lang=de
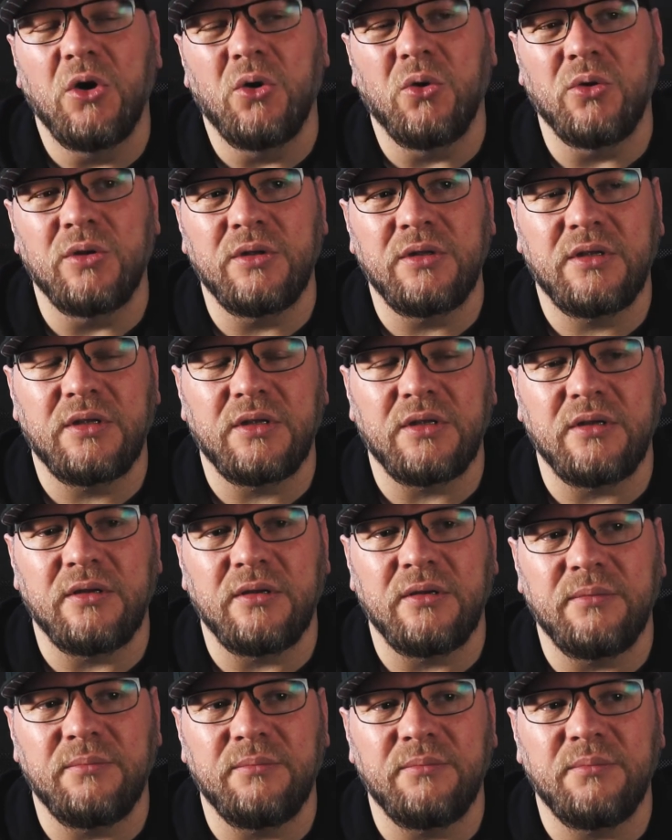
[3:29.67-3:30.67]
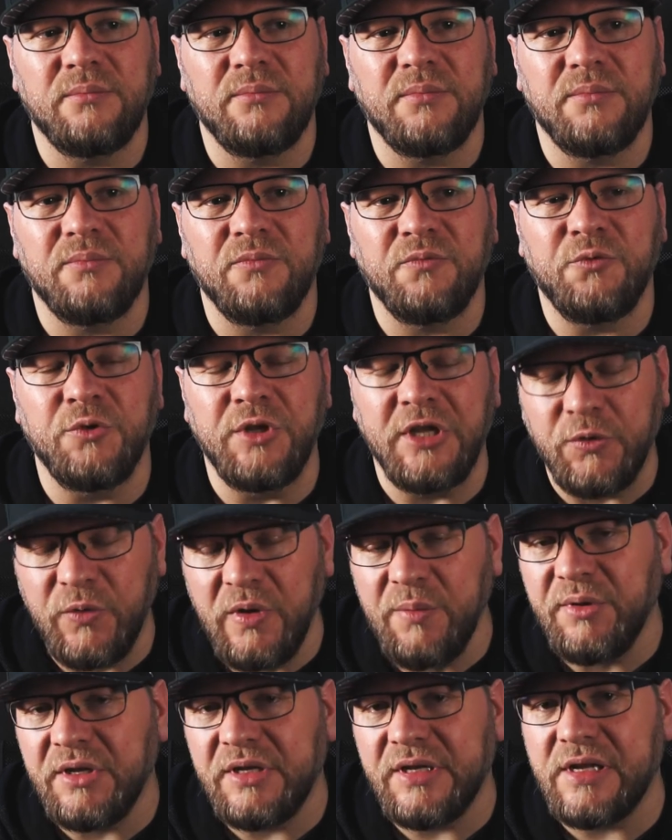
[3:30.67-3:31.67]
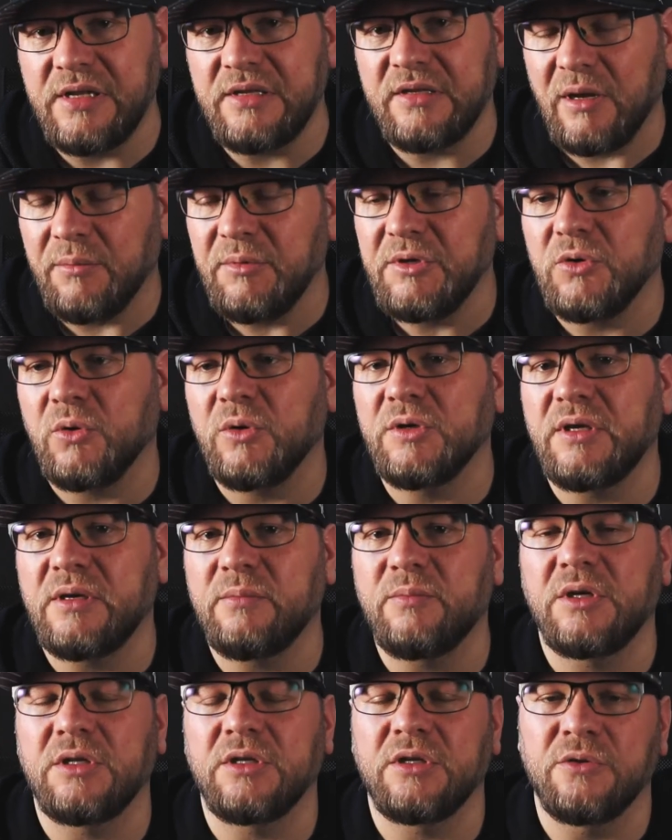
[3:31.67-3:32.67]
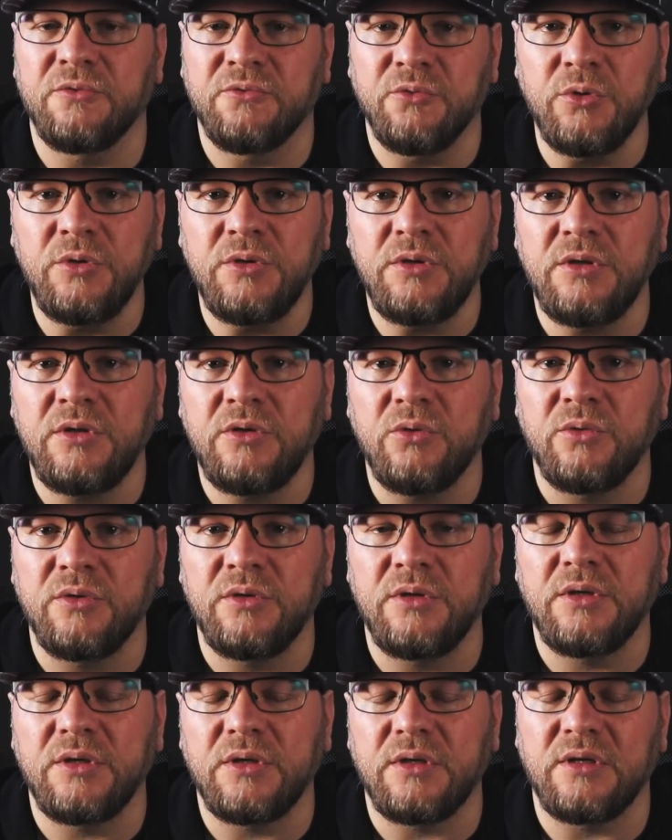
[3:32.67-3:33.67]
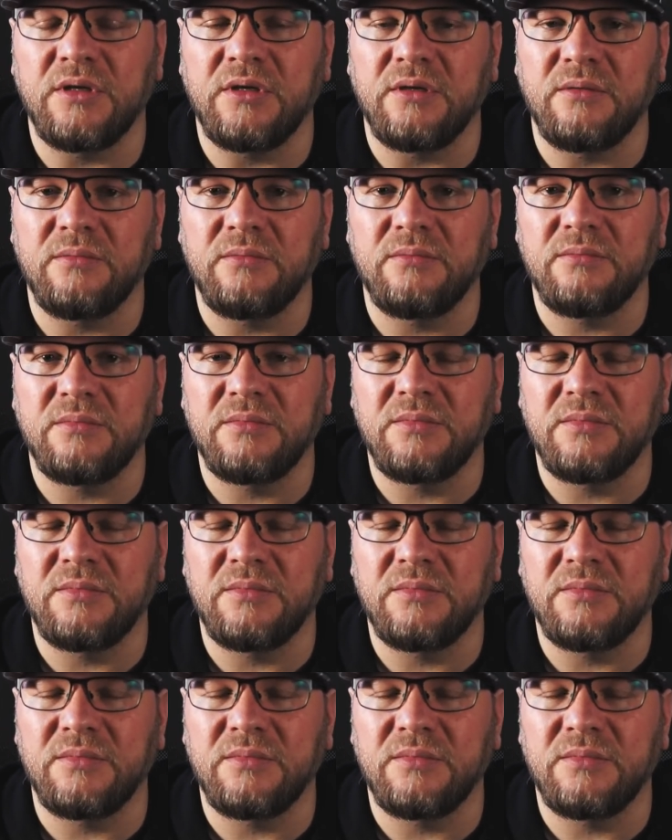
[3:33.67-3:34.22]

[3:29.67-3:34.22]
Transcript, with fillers: Und ähm, für die Creepy Tales habe ich auch jemanden gefunden und äh,